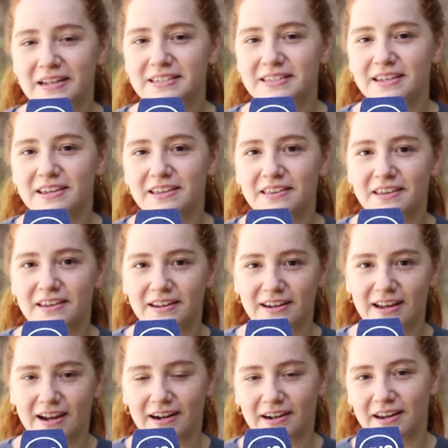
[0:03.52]
egresé de
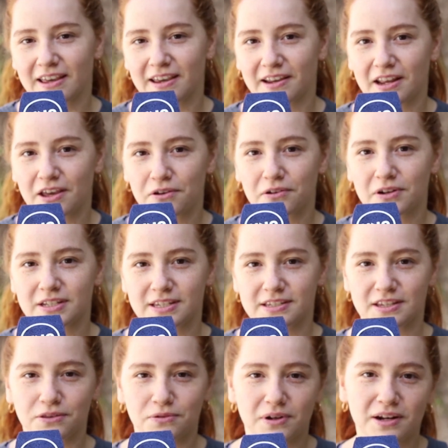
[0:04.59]
la carrera de grado
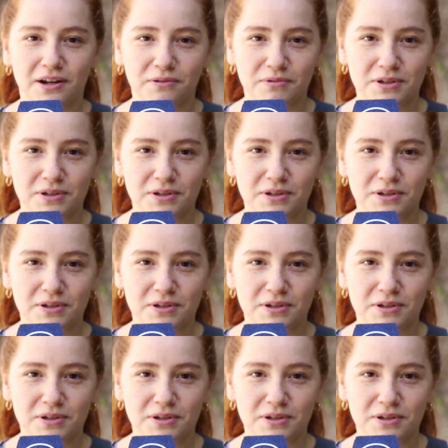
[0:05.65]
licenciatura en